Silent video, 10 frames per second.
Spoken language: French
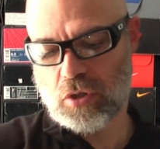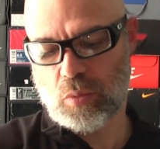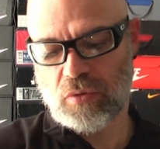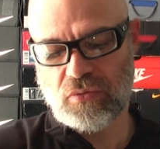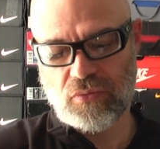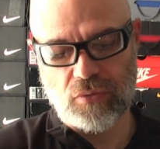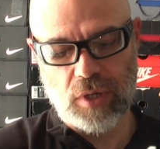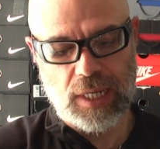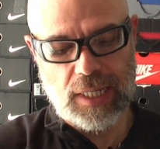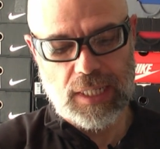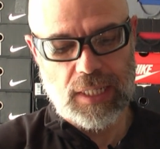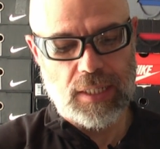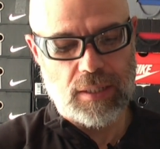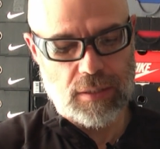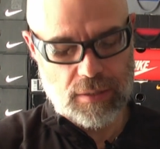c'est pas foufou.
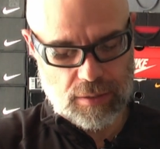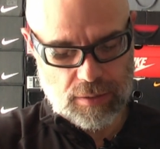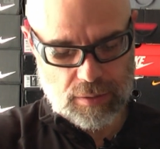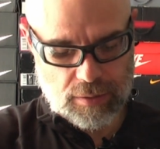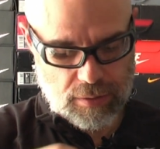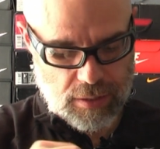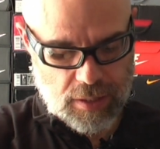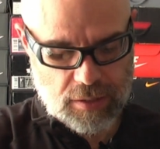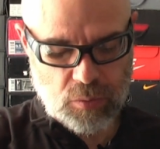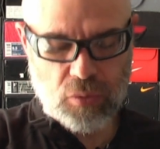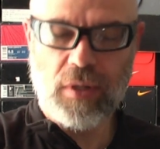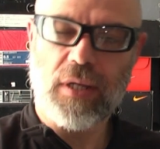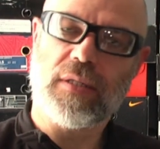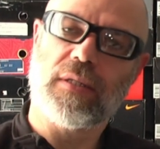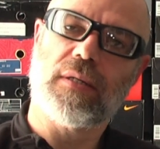Euh, les embouts de
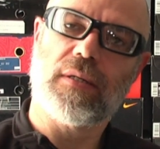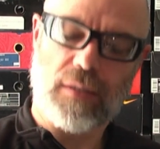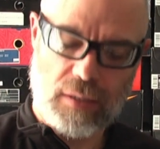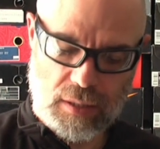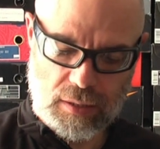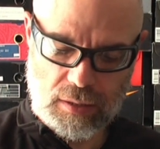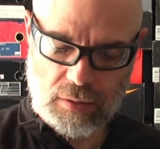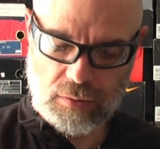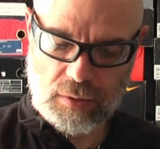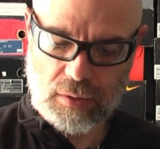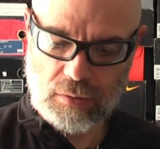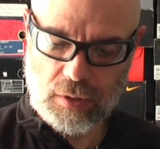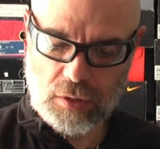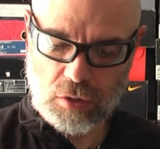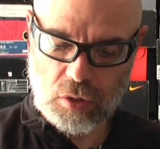lacets, qu'est-ce qu'ils ont Est-ce qu'ils ont quelque
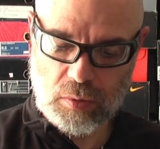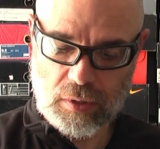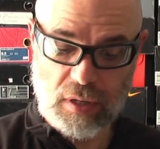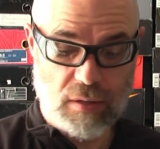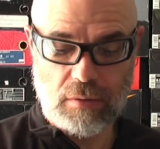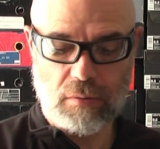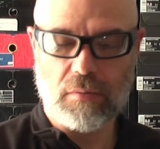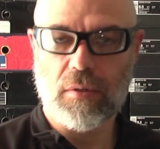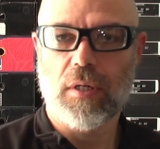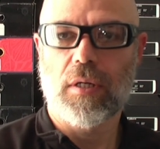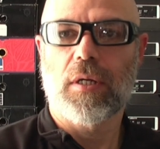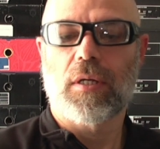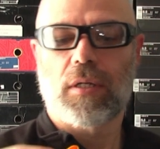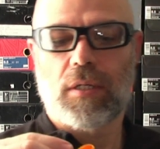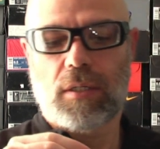chose de spécial Non.
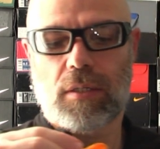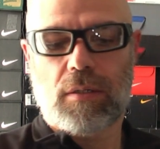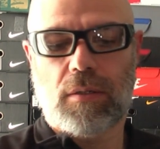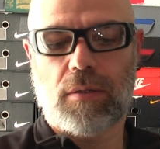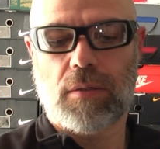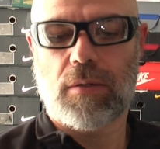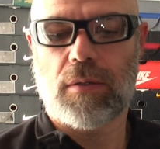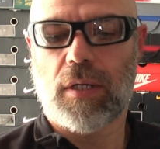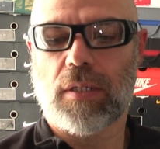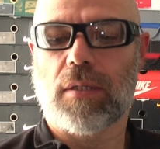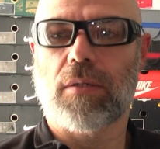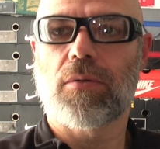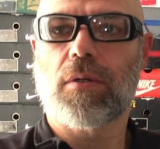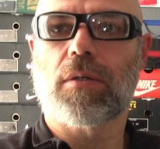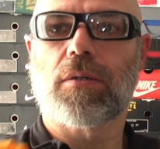Euh, lacets
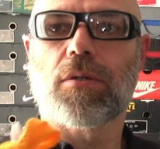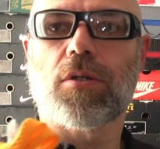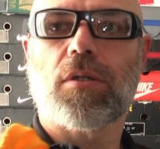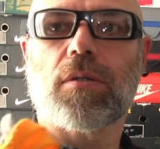orange,